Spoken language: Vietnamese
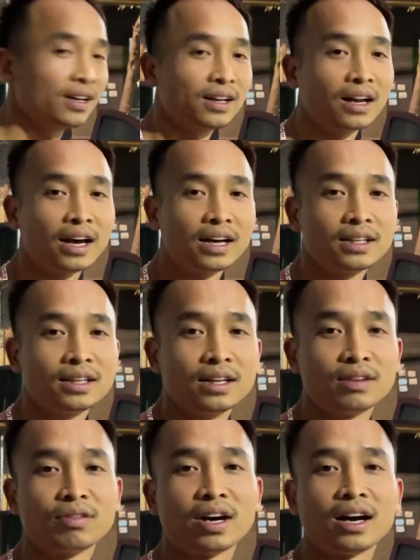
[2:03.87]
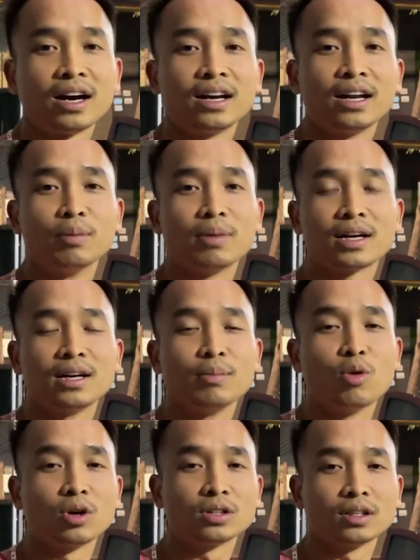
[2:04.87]
đấy và nếu mà cứ
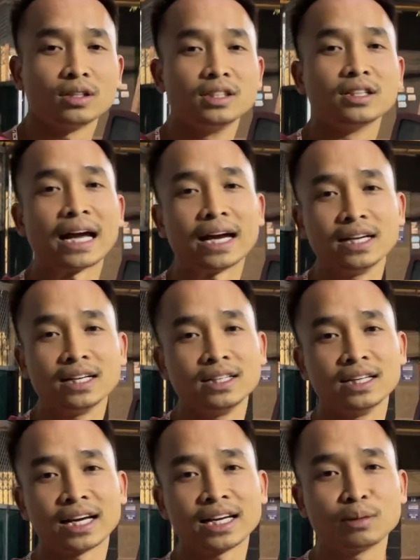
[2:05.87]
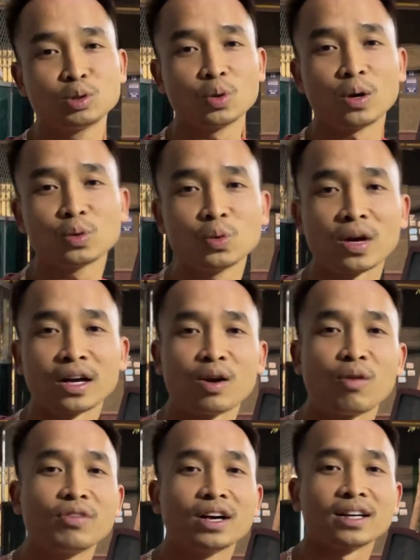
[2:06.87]
mua như này thì anh em Trung Auto lại
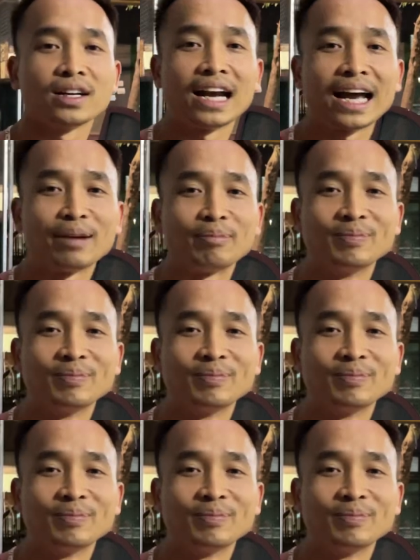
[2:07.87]
có việc để làm